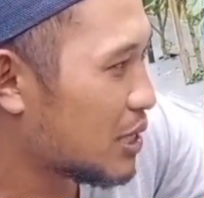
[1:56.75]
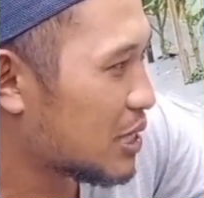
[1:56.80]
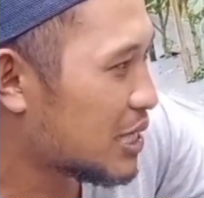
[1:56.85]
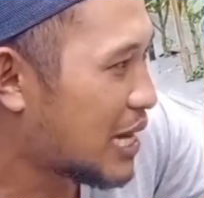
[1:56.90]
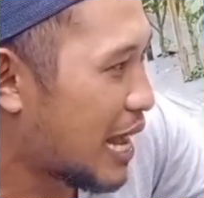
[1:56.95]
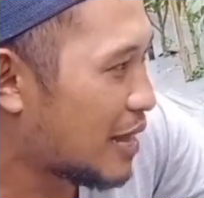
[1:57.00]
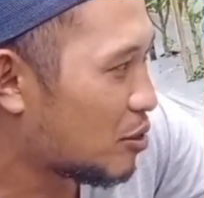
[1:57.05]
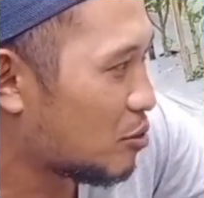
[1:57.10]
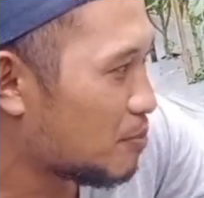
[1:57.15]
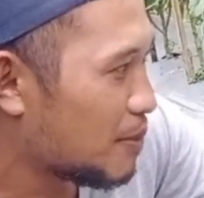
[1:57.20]

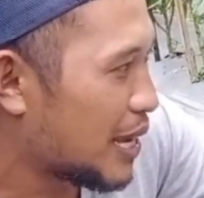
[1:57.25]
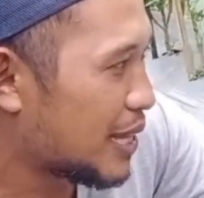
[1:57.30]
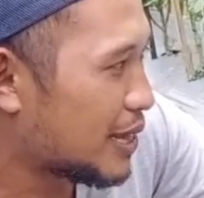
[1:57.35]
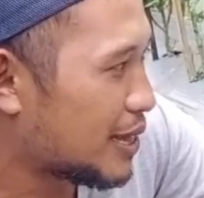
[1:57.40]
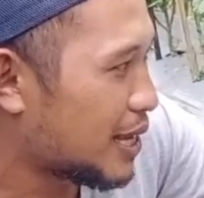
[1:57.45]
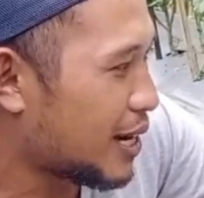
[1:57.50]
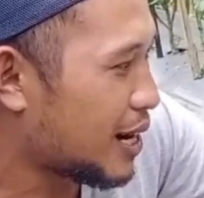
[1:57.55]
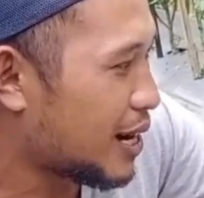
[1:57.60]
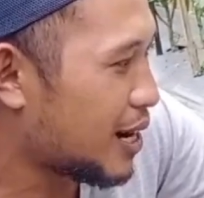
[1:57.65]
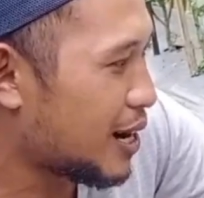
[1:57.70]
1
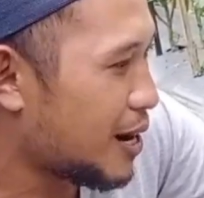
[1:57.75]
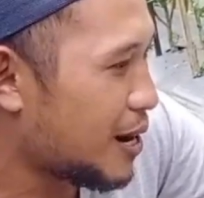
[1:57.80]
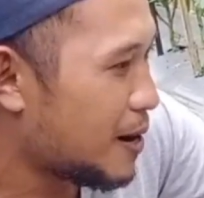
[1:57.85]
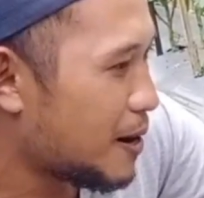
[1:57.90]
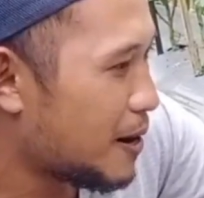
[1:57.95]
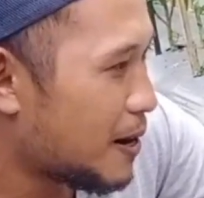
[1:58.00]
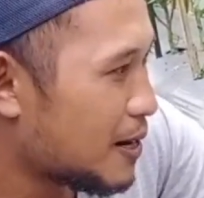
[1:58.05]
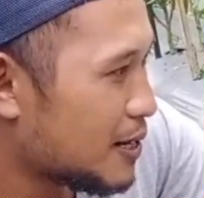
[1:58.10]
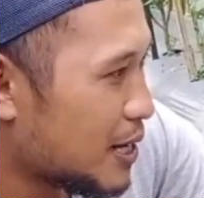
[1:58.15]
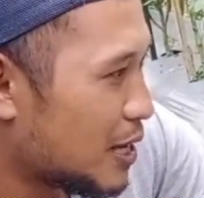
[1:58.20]
meter
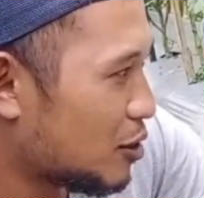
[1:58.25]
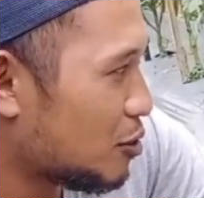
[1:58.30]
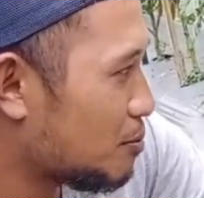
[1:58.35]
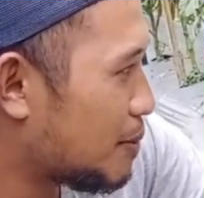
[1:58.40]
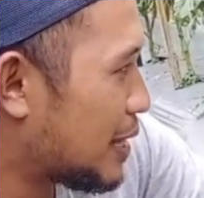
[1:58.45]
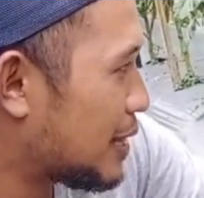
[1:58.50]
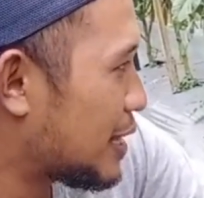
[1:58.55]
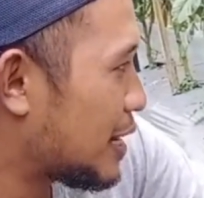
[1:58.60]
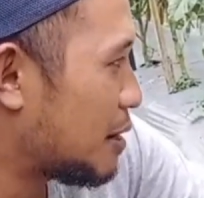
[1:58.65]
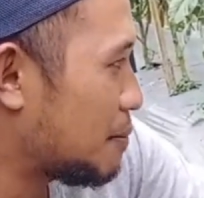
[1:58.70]
1
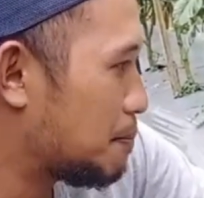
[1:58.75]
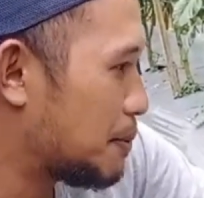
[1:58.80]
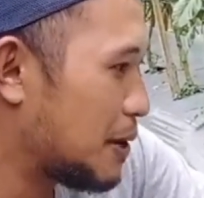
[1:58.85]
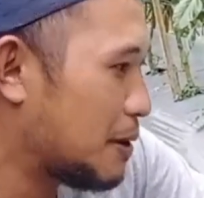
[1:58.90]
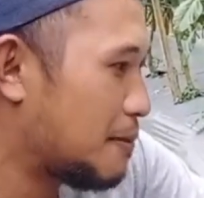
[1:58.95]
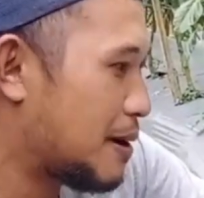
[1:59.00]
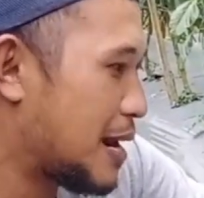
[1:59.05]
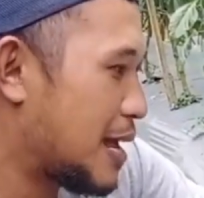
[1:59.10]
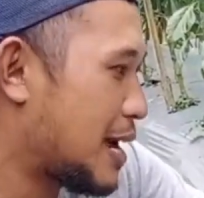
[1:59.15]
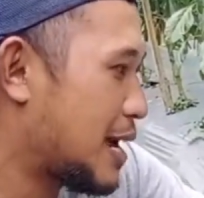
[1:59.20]
meter
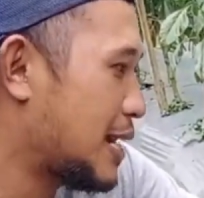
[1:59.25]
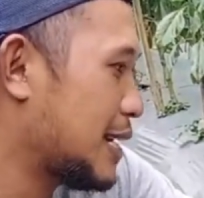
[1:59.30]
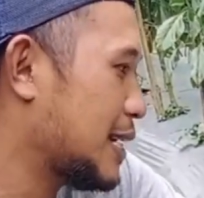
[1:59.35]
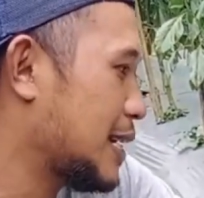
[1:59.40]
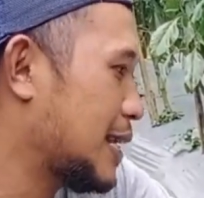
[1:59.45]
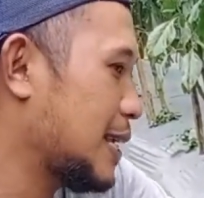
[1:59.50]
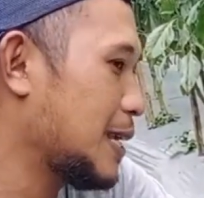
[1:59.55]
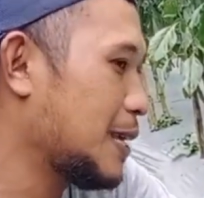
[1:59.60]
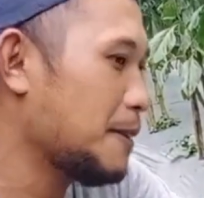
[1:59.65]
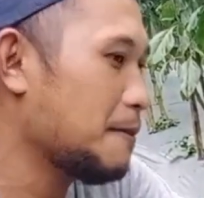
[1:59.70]
lebih malahan
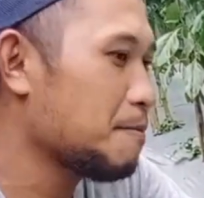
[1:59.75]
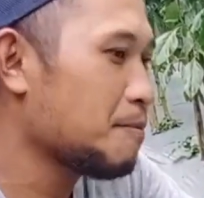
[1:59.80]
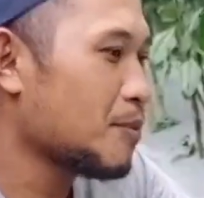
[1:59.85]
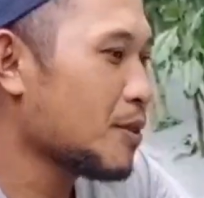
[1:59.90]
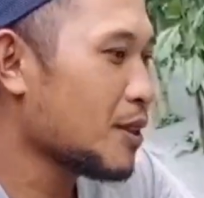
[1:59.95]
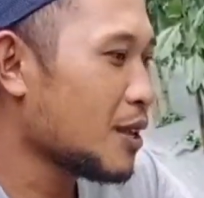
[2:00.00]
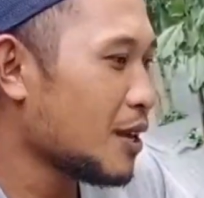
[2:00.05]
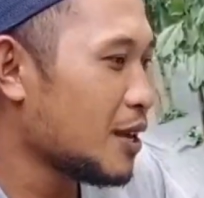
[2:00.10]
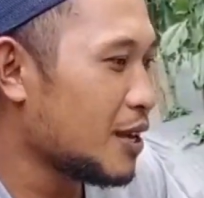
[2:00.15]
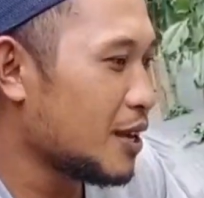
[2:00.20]
ini
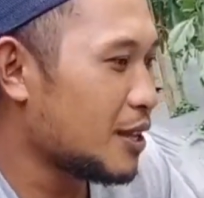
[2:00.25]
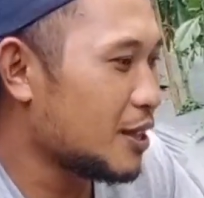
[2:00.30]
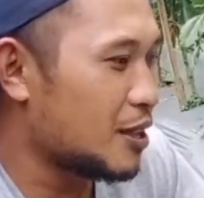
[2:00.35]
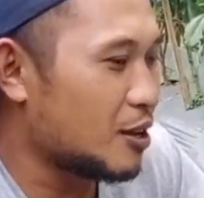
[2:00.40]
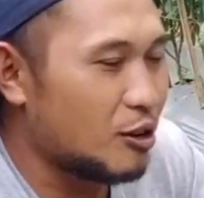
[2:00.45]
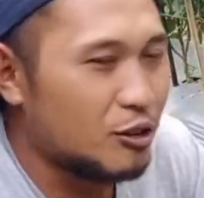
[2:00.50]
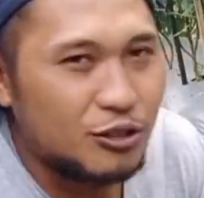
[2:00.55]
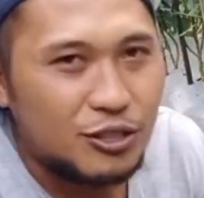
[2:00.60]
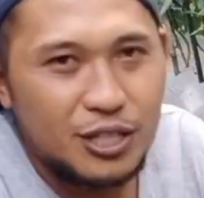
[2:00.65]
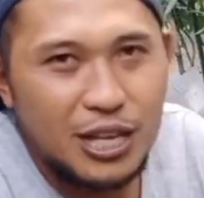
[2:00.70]

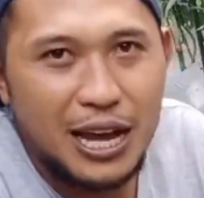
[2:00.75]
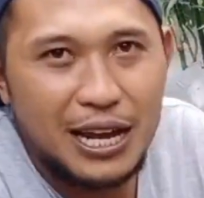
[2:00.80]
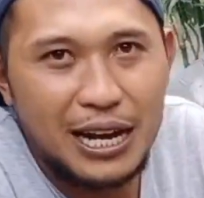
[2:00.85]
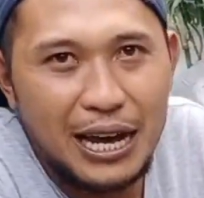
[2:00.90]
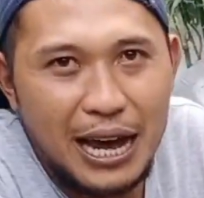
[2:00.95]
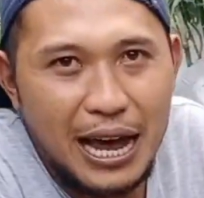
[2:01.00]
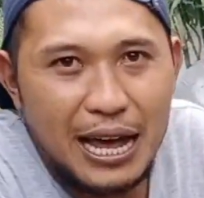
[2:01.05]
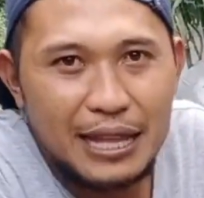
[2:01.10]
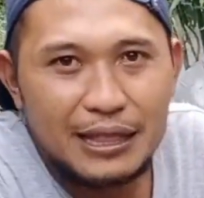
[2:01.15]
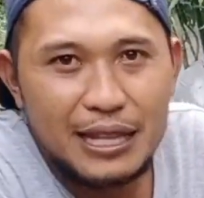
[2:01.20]
terus
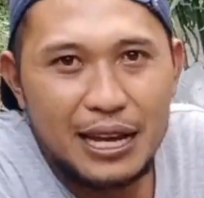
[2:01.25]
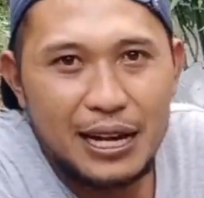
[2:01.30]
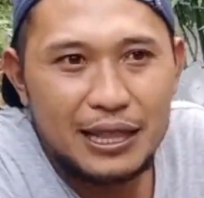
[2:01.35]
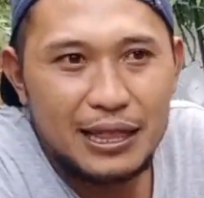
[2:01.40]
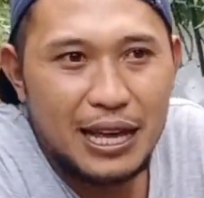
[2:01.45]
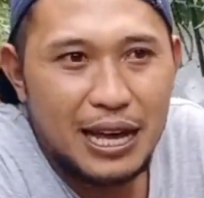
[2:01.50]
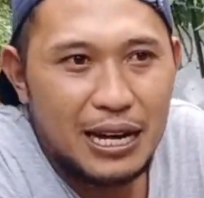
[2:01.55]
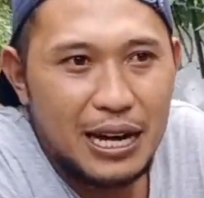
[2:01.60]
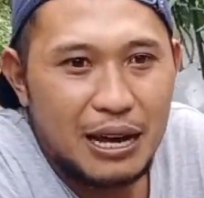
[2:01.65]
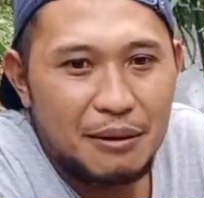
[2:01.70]
jarak antar
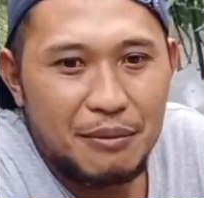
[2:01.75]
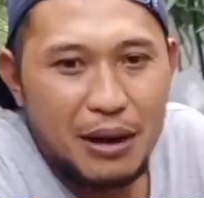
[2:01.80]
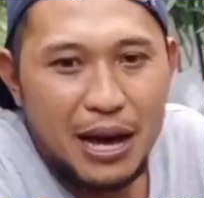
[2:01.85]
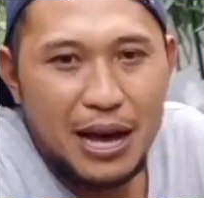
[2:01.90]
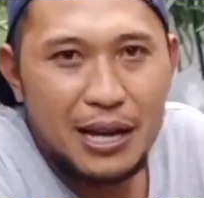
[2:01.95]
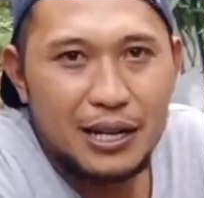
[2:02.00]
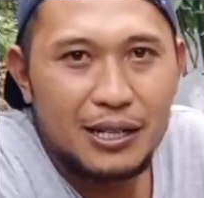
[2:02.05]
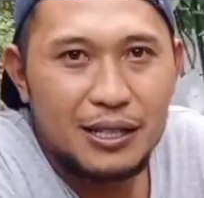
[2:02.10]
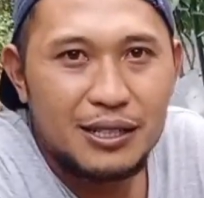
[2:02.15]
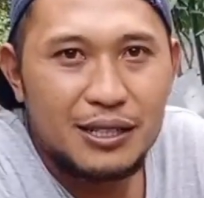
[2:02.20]

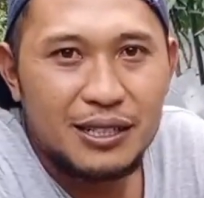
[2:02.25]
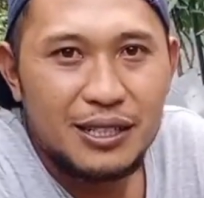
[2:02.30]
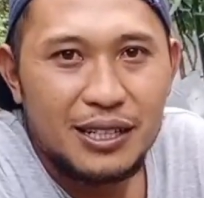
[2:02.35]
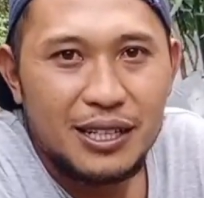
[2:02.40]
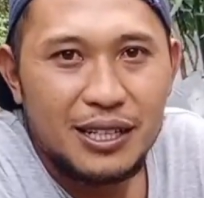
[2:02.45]
tanaman